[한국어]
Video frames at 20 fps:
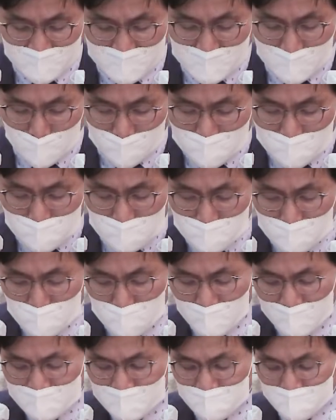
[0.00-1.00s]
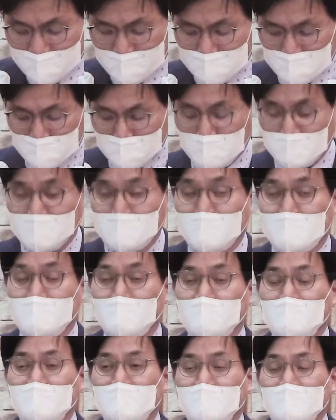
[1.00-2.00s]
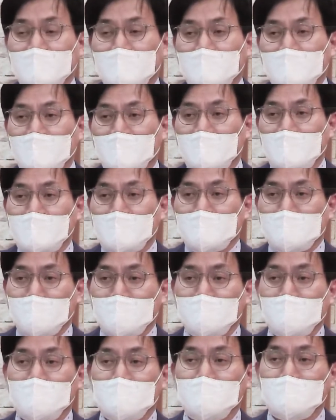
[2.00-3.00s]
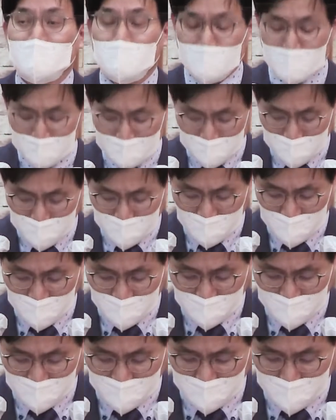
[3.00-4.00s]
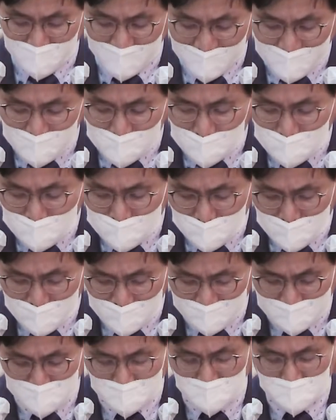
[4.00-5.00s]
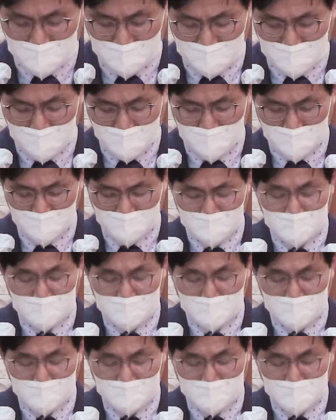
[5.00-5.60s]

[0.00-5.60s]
오늘 우리도 마찬가지입니다. 세상을 따라 살면 마이너스로 가는 것이고